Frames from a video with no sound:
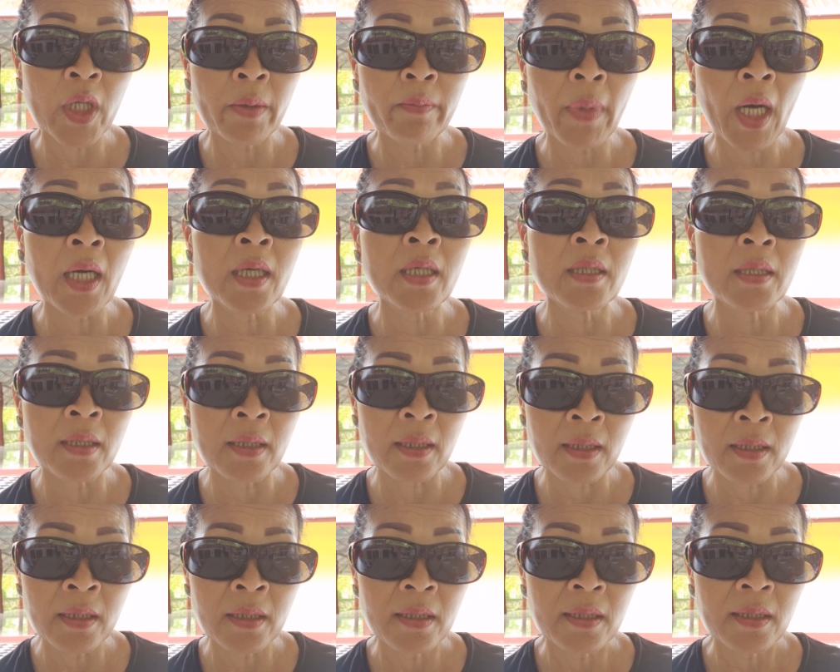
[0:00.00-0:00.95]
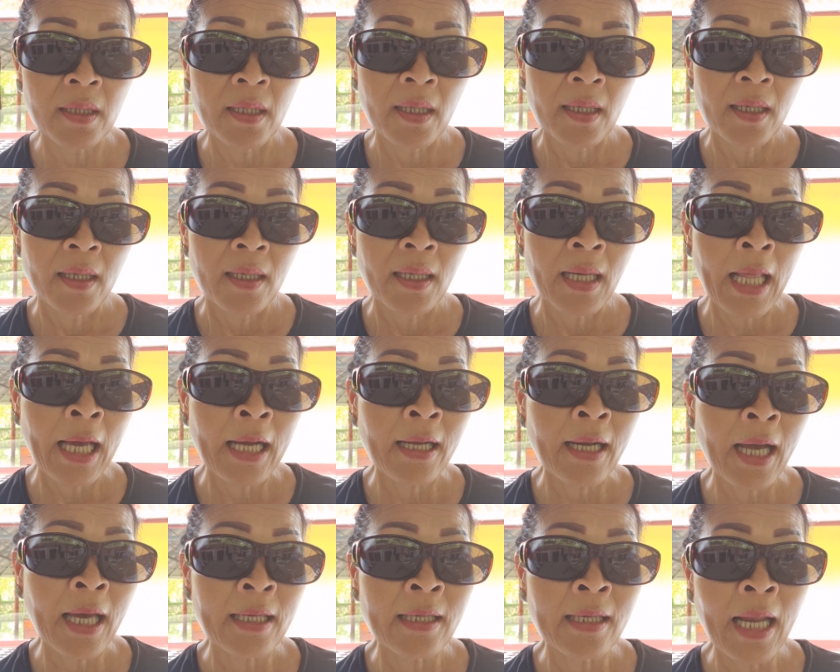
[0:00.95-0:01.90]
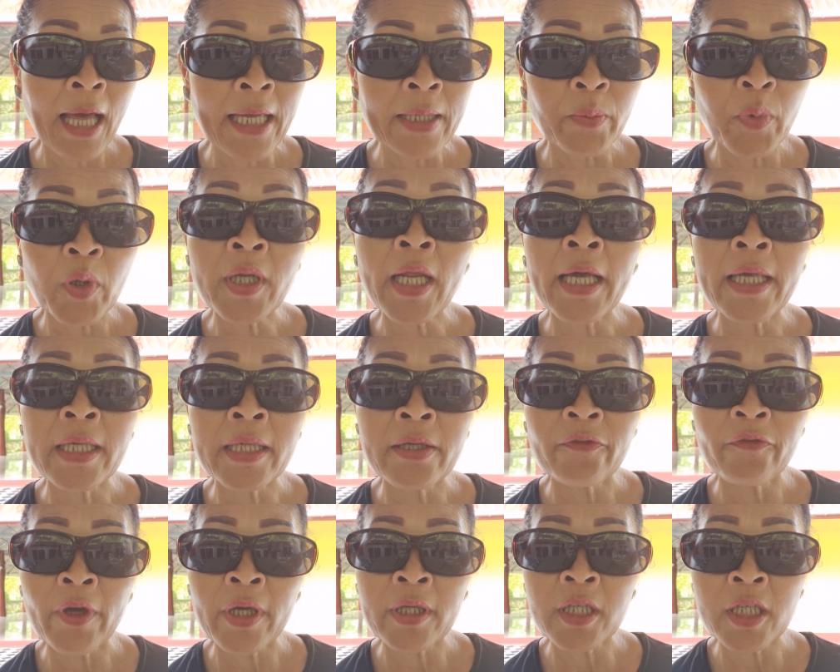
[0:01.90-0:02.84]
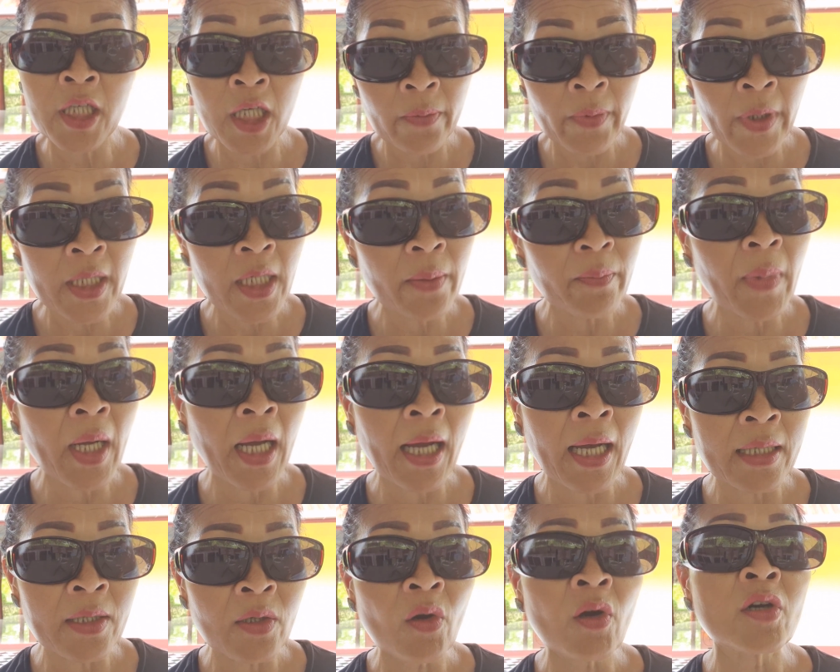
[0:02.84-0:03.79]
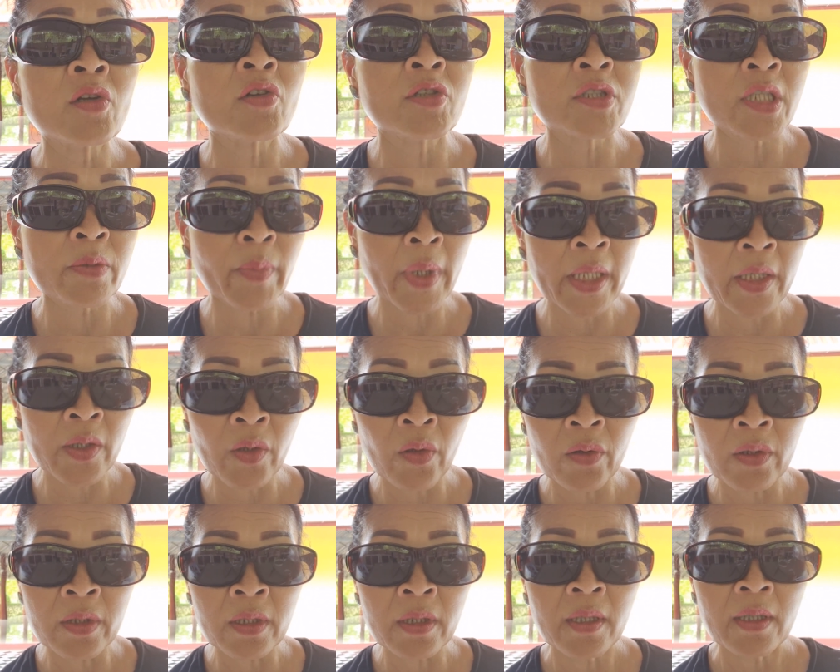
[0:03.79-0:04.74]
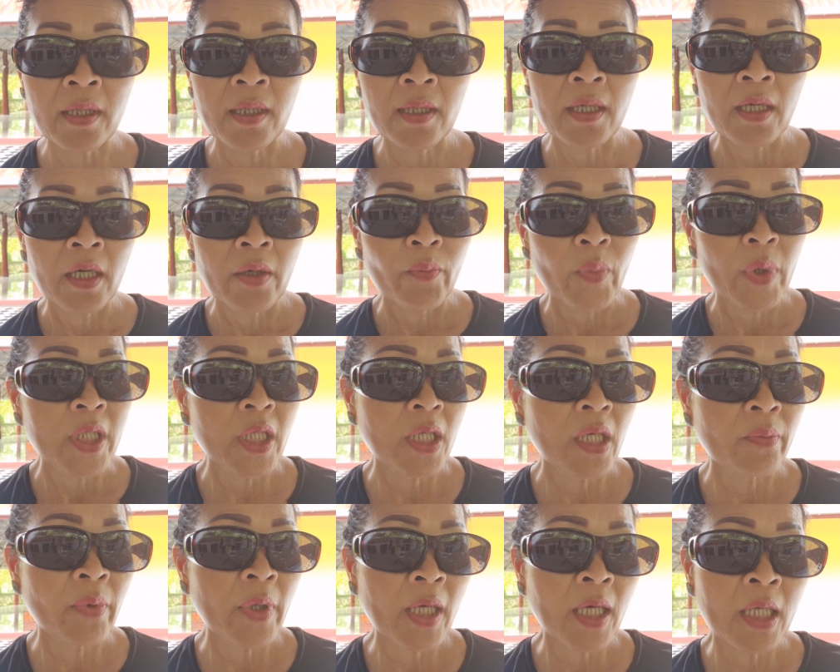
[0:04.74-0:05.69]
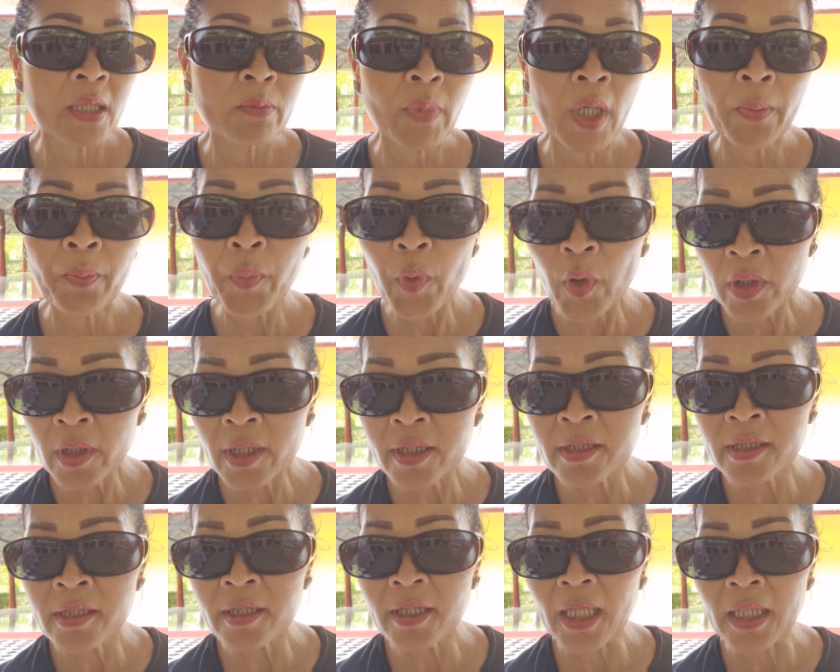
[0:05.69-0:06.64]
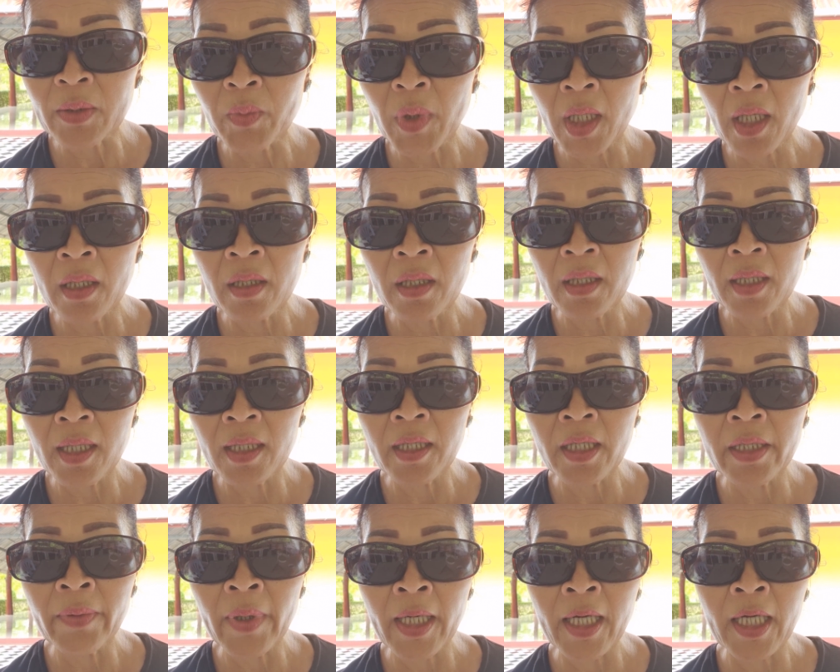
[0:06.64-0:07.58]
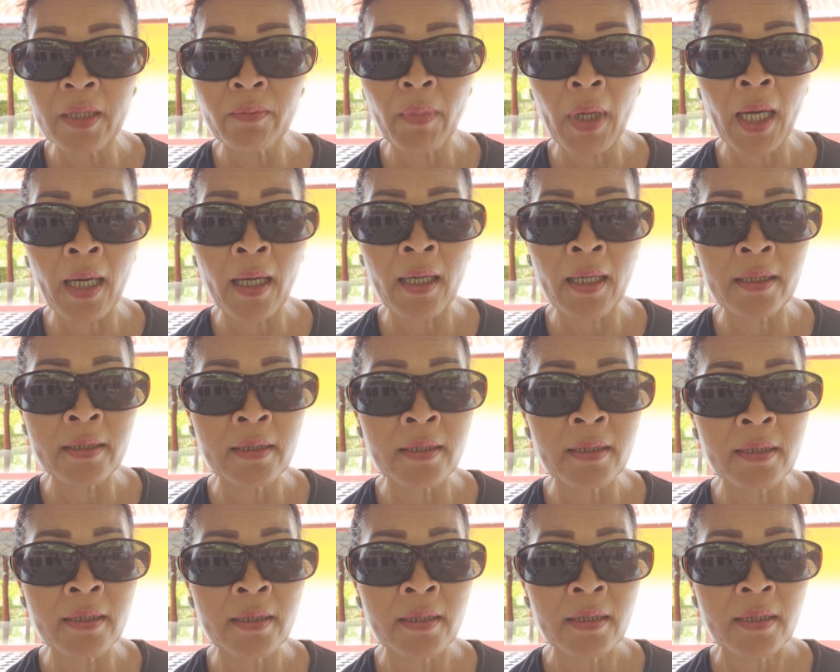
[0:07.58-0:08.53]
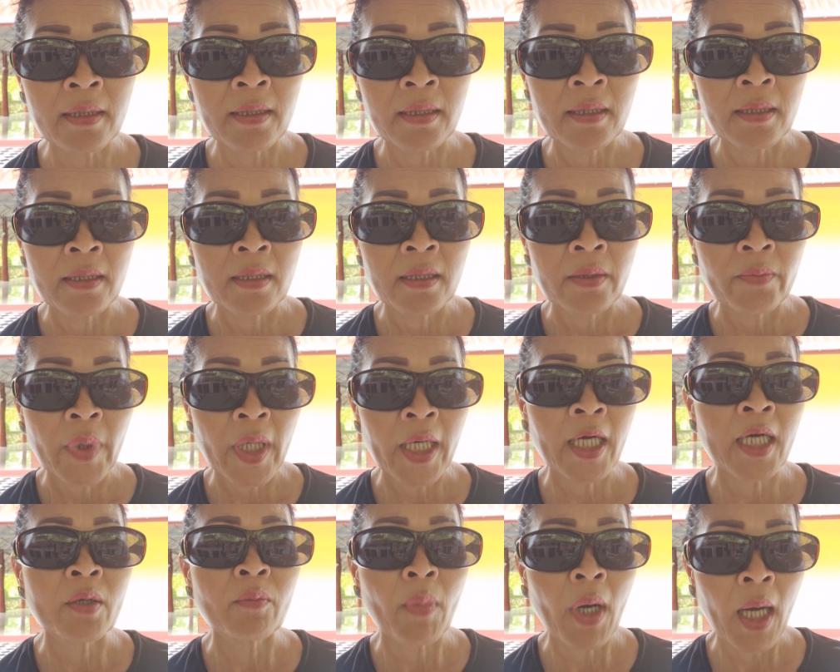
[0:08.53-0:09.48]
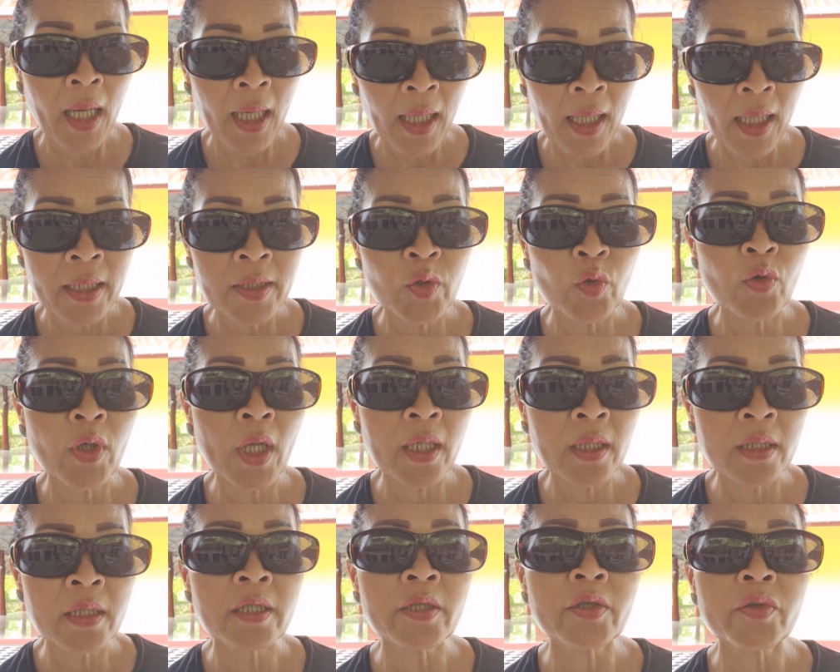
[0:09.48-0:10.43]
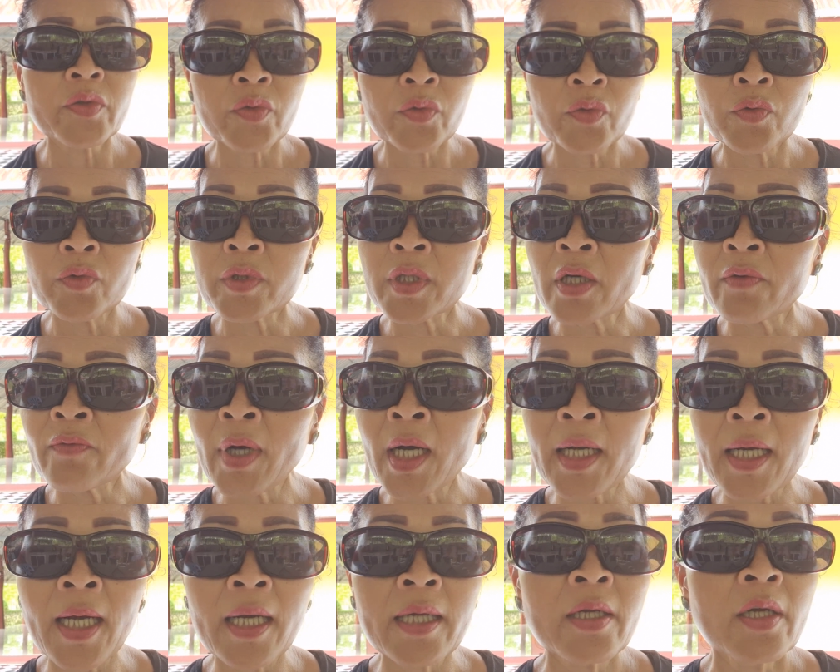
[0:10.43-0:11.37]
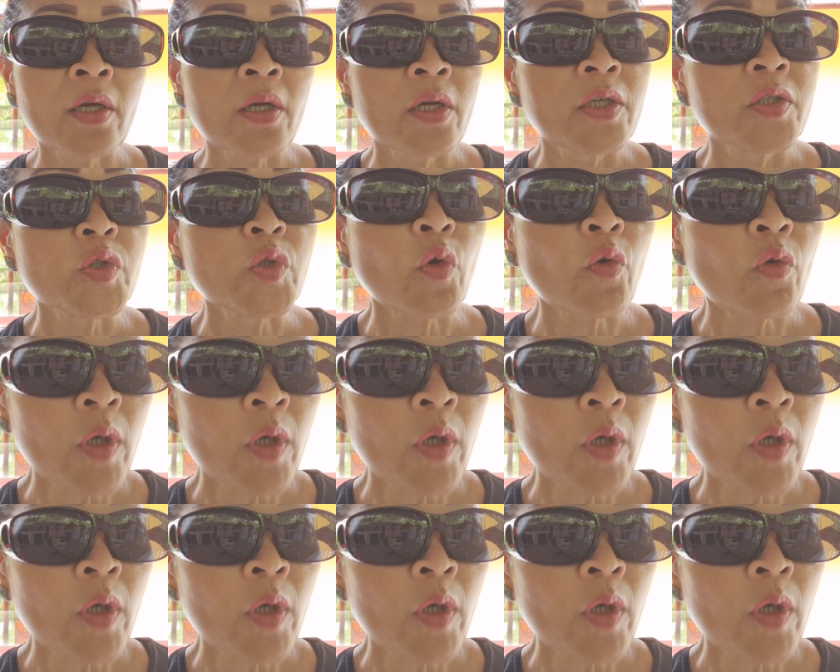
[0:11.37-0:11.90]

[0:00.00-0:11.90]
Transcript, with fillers: ได้มาหึงลางานหลายบ่ได้เสียนเอ้ยก็พันทำงานเนาะค่ะเนาะสมัยก่อนวันนี้ก็พากันมาปดเกษียณมาแล้วแล้วก็เลยพากันมาอันพากันมาก็อยู่ได้หึงอยู่ แต่ว่าก็อยู่